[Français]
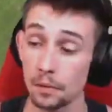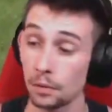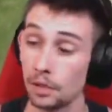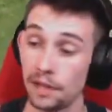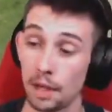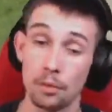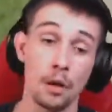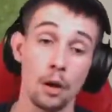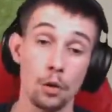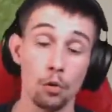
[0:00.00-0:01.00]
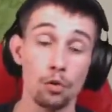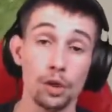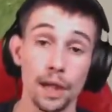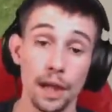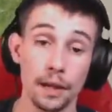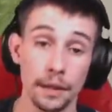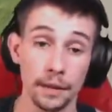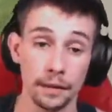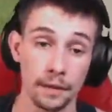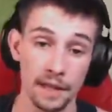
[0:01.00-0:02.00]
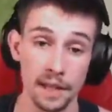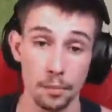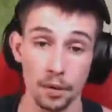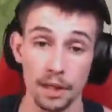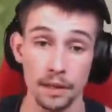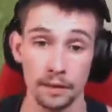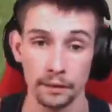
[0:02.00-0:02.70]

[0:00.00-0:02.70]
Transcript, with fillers: Donc évidemment, le rouge est euh, porté